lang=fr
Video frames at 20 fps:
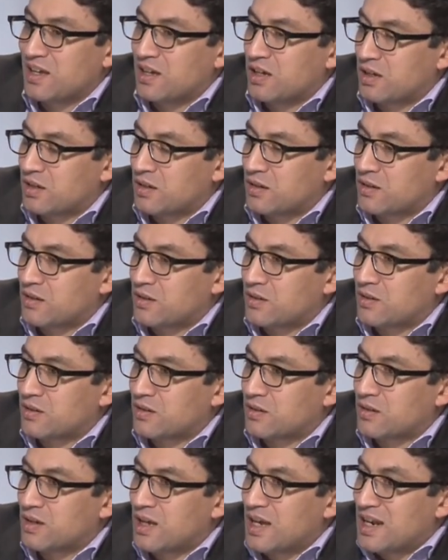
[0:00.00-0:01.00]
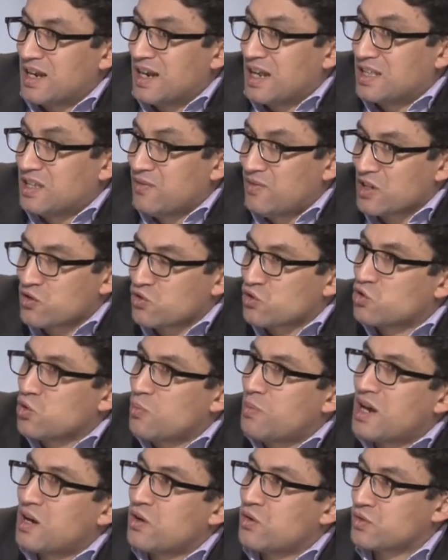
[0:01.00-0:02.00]
Euh, la divergence de
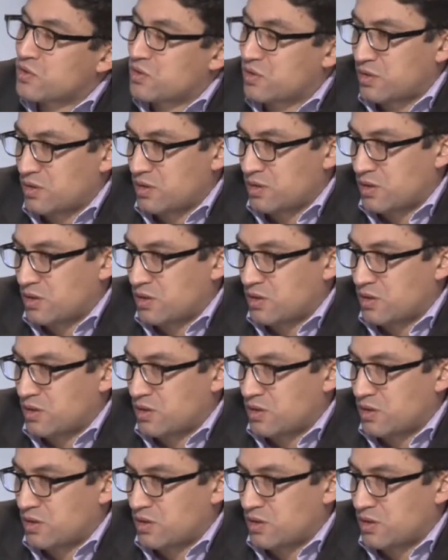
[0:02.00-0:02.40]
balance